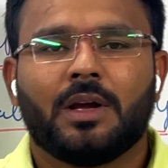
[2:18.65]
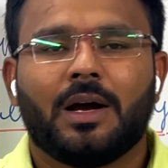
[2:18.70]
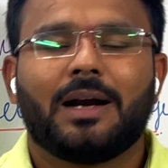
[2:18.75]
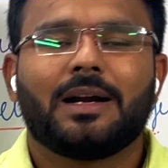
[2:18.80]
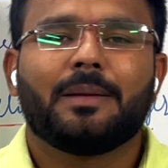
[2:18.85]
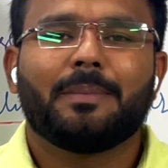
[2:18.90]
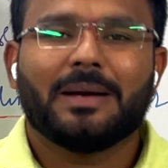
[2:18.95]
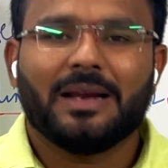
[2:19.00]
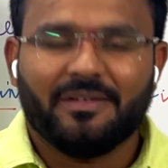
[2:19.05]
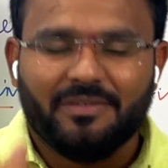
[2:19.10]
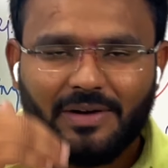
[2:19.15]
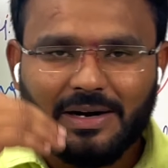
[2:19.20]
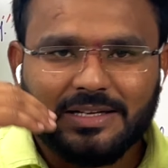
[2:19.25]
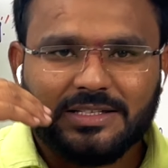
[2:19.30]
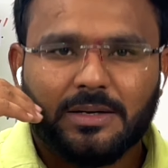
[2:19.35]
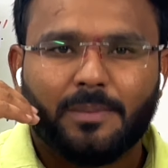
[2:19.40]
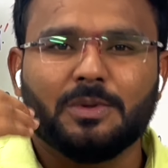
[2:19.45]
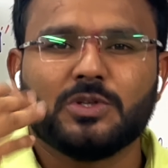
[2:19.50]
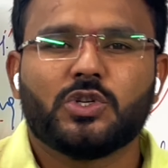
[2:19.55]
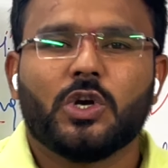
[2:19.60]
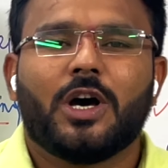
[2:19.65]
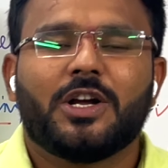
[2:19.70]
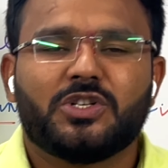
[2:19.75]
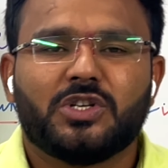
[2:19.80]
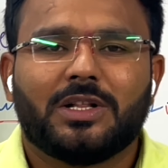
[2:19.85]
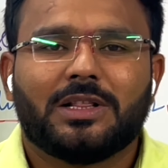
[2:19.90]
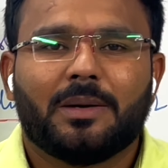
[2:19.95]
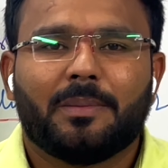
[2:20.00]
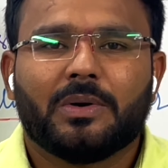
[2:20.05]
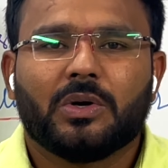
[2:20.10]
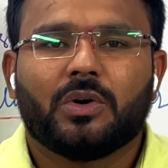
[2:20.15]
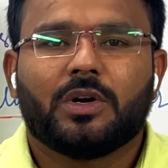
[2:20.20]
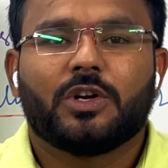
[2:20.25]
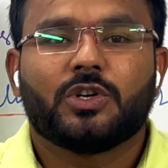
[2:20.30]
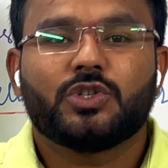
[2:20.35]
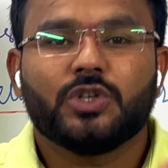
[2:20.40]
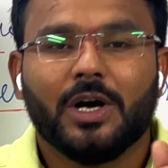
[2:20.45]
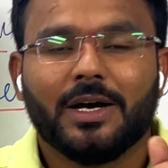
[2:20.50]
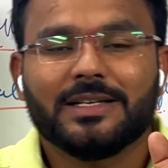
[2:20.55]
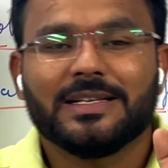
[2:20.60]
అంటే మీరు ఫర్ ఎగ్జాంపుల్ జార్జ్ వెళ్దాం
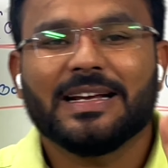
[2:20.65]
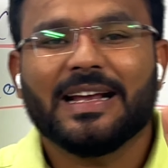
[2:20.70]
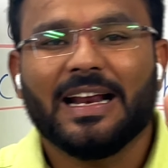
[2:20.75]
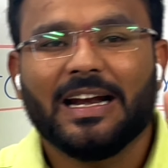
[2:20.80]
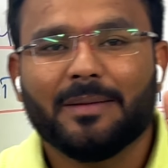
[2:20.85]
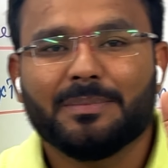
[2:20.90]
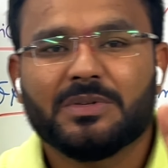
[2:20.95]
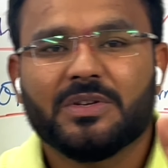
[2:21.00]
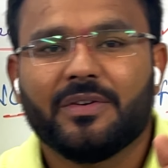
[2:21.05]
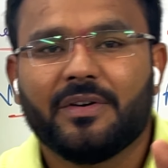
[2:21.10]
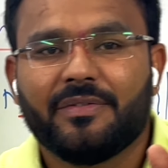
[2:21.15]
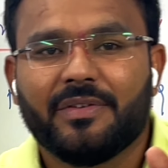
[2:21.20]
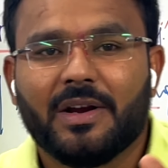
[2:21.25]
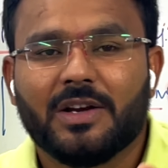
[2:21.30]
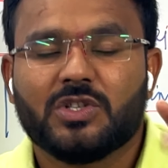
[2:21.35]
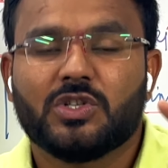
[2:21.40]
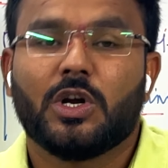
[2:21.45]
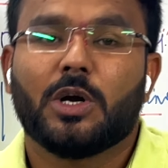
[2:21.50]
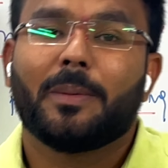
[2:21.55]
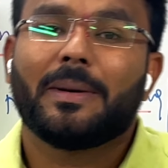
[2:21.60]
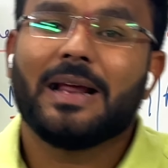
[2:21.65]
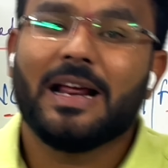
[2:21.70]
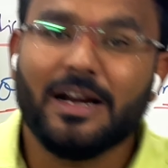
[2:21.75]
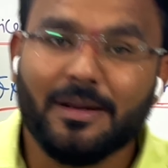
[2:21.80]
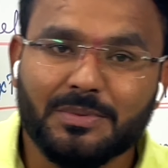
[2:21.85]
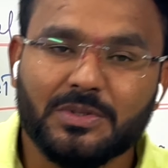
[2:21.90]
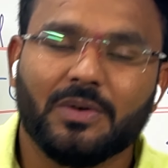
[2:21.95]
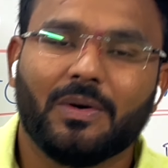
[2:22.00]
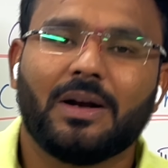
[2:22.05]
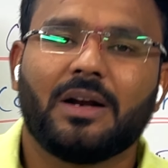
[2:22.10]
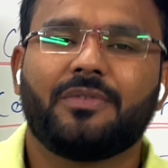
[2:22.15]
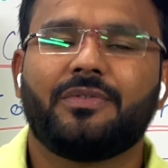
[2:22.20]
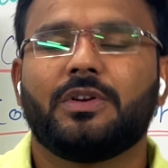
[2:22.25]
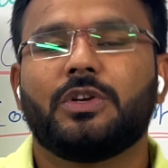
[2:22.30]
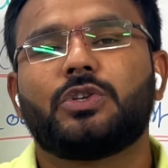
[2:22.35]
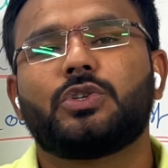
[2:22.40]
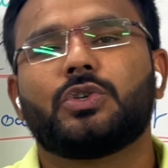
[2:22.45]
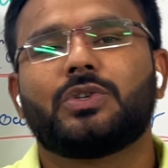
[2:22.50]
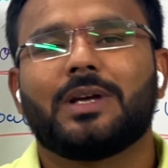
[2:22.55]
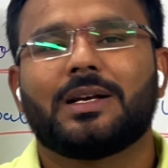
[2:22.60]
అనుకున్నారు జార్జ్ ఎన్ఎంసీ వెరిఫికేషన్ డాక్యుమెంట్ ఎన్ఎంసీ వాళ్ళు
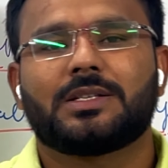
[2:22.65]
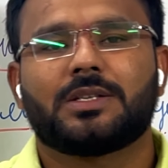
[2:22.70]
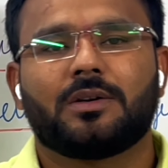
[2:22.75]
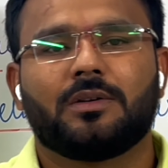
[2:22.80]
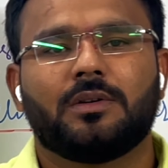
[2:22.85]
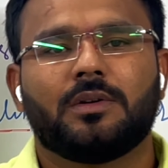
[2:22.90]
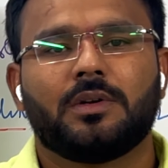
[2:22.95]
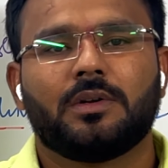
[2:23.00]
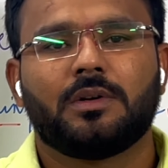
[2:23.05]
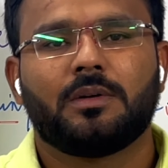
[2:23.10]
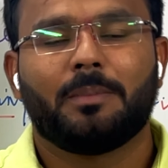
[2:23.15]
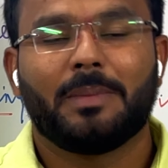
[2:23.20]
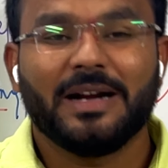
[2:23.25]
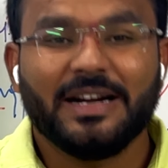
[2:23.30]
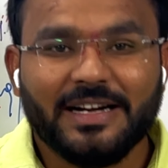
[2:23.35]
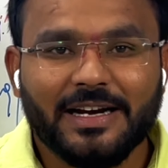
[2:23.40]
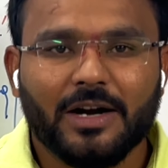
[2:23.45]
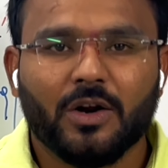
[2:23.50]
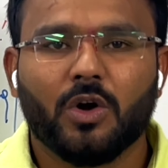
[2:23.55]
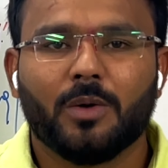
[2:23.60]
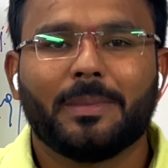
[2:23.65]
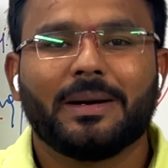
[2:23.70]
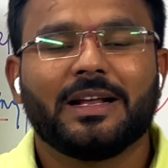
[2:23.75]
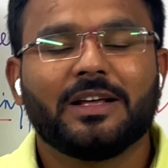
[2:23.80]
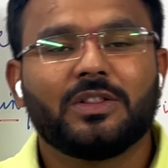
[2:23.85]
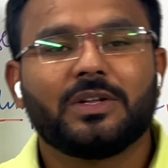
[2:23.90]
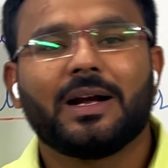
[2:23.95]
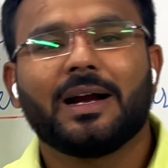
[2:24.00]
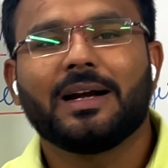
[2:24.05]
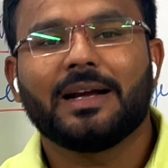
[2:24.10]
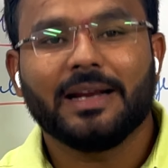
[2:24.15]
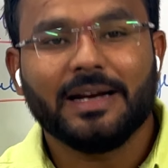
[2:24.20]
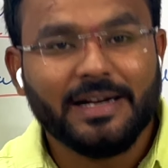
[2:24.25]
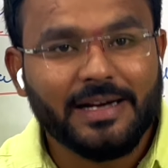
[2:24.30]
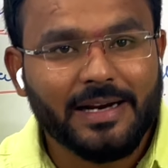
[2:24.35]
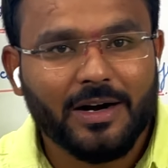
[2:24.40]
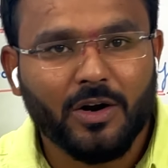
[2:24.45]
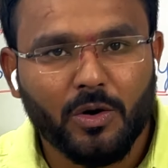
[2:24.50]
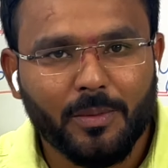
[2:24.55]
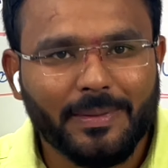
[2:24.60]
ఇష్యూ చేస్తారు మన ఇండియన్ గవర్నమెంట్ ఎందుకంటే
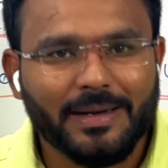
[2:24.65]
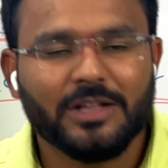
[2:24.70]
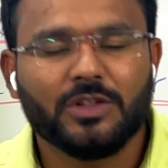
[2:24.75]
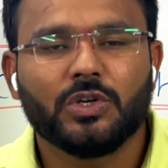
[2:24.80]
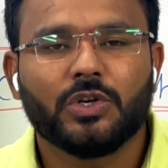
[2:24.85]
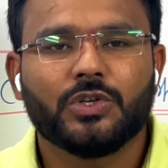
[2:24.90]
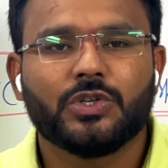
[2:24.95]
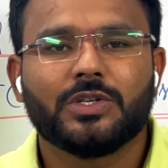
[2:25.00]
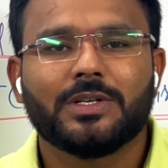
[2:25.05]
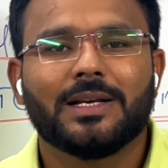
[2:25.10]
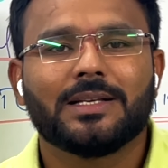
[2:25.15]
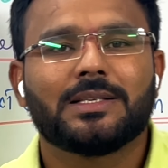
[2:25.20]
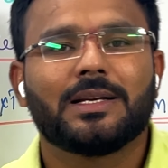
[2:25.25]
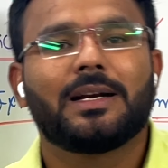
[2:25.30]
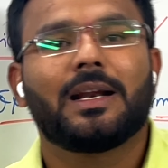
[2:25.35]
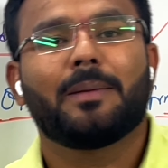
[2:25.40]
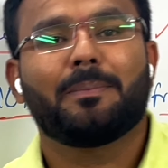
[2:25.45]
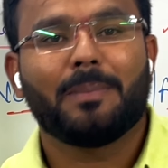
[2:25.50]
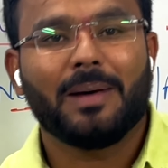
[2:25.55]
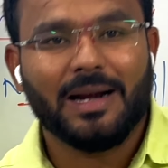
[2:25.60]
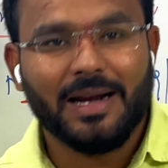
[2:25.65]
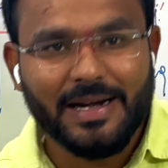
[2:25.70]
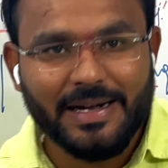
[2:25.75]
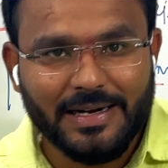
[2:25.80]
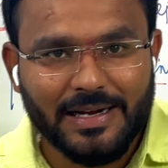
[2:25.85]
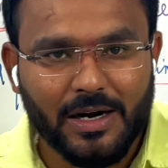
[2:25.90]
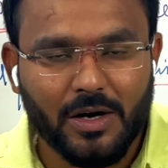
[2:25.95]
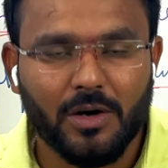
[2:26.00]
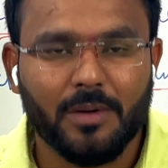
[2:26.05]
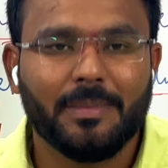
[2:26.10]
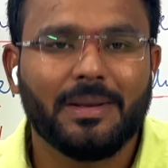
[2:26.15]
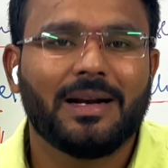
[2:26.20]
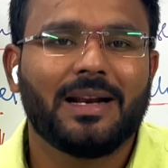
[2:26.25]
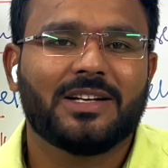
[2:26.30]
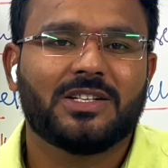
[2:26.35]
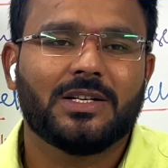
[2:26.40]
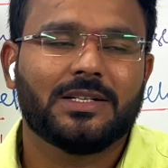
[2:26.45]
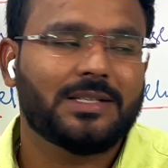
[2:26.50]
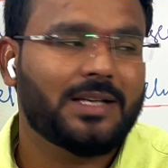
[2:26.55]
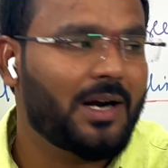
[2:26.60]
ఇండియన్ గవర్నమెంట్ ఎందుకు ఇష్యూ చేస్తారు రేపు మళ్ళీ ఇండియాలోనే మీరు
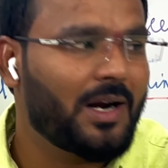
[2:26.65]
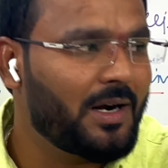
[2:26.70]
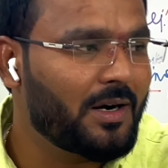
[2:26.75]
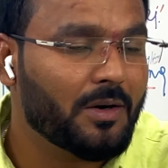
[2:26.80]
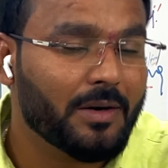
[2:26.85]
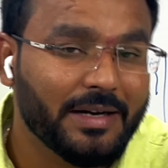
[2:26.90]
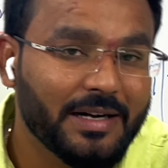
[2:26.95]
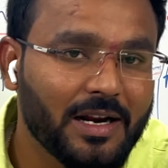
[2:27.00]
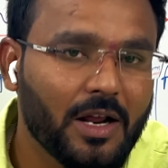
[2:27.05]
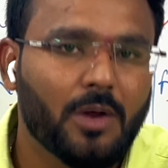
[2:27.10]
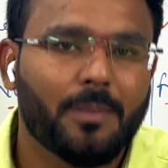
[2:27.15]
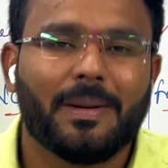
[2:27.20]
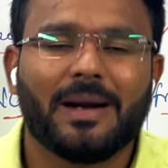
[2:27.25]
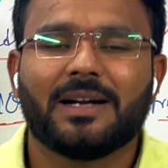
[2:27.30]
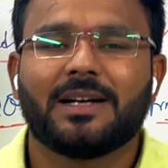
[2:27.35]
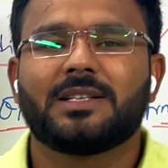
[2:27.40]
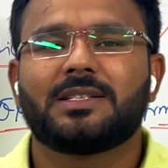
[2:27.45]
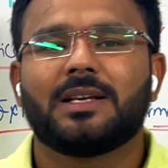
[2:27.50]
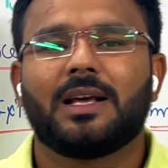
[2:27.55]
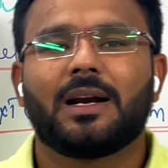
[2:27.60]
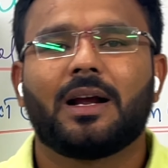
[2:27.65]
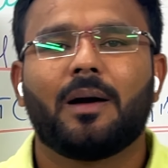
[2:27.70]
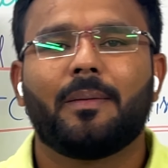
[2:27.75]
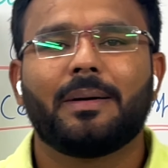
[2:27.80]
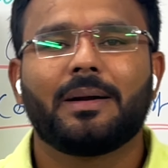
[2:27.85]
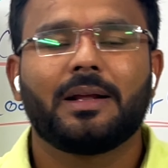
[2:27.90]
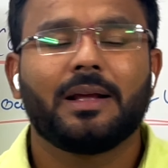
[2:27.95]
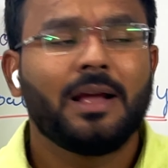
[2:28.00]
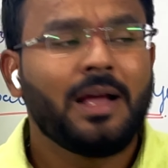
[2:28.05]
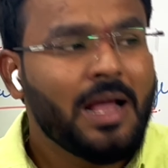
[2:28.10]
నెక్స్ట్ ఎగ్జామ్ రాయాలి ఇండియాలో ప్రాక్టీస్ చేయాలి కాబట్టి